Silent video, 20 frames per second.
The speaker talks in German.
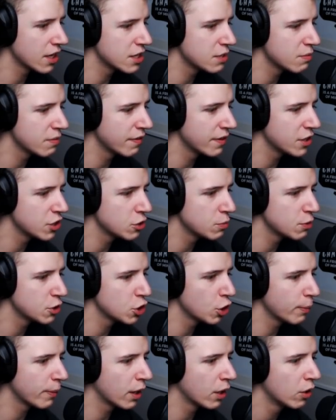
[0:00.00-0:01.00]
als wie wenn ich mich
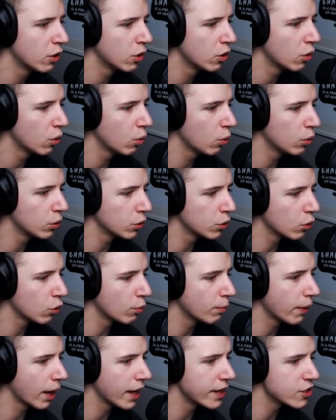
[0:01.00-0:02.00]
nochmal unten
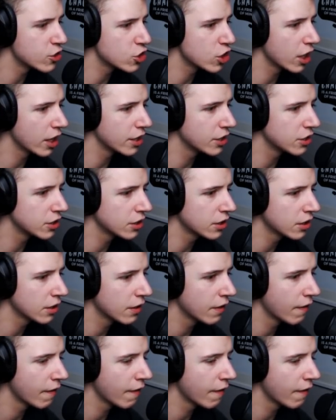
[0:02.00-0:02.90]
rum reinschleiche.